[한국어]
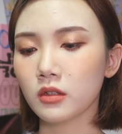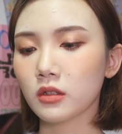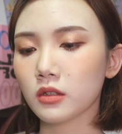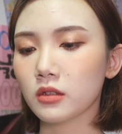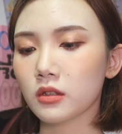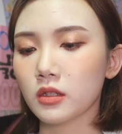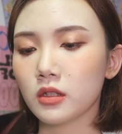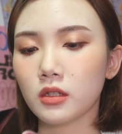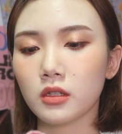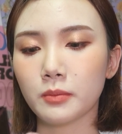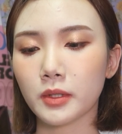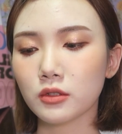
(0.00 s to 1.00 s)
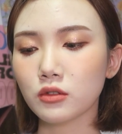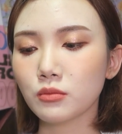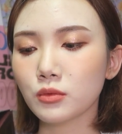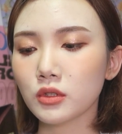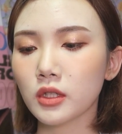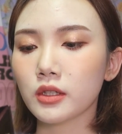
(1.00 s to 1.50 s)
근데 막
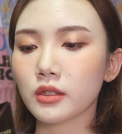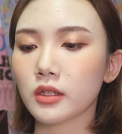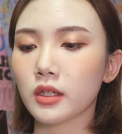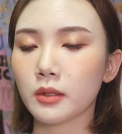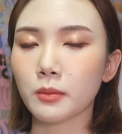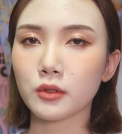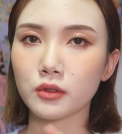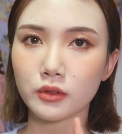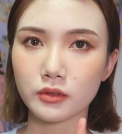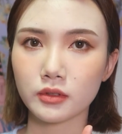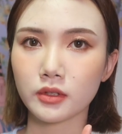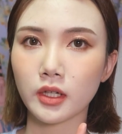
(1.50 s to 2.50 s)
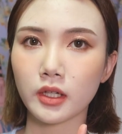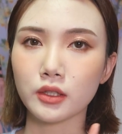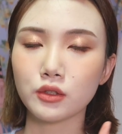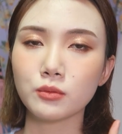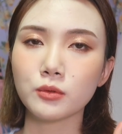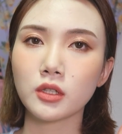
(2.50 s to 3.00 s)
스무 살 때 입었던 스타일,
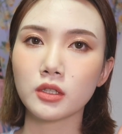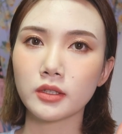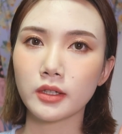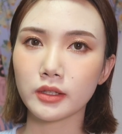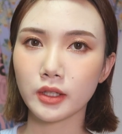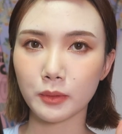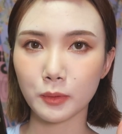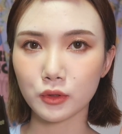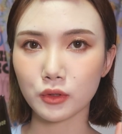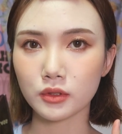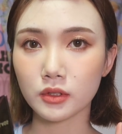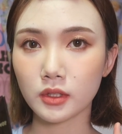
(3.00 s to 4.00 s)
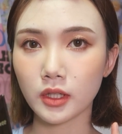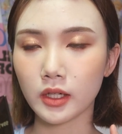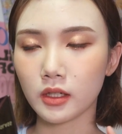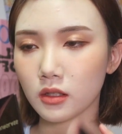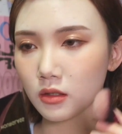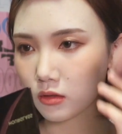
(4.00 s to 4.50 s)
스물한 살 때 입었던
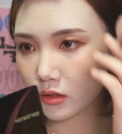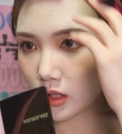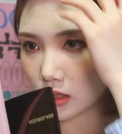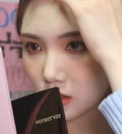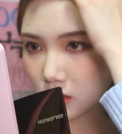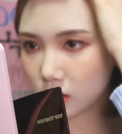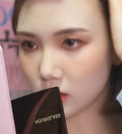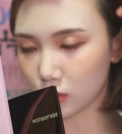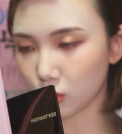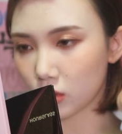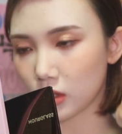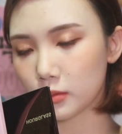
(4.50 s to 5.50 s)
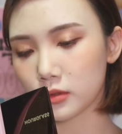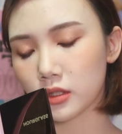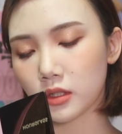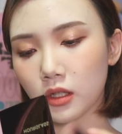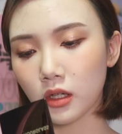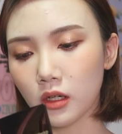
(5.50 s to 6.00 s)
스타일 그런 사진들을
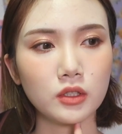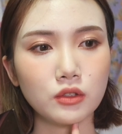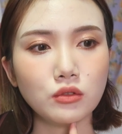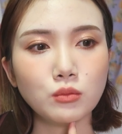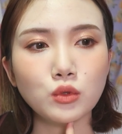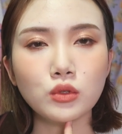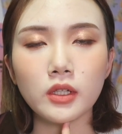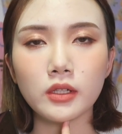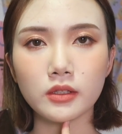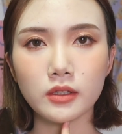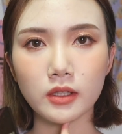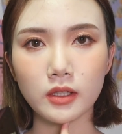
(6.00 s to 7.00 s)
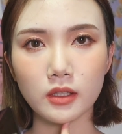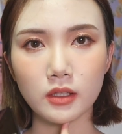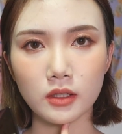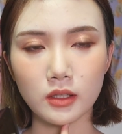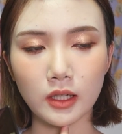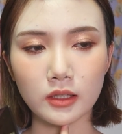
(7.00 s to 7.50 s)
돌아보니까 스무 살
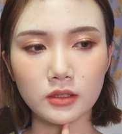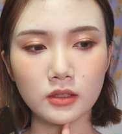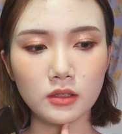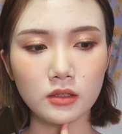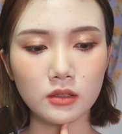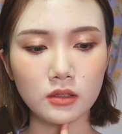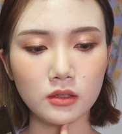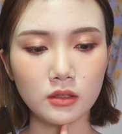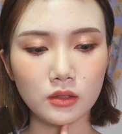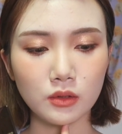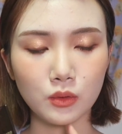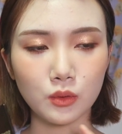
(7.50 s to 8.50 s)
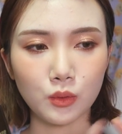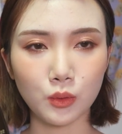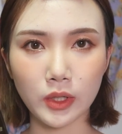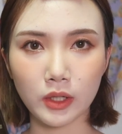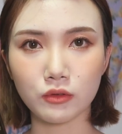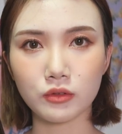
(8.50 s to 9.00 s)
때 나는
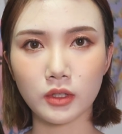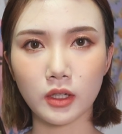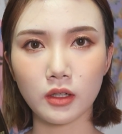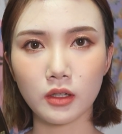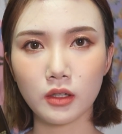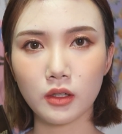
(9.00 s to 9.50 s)
요랬구나.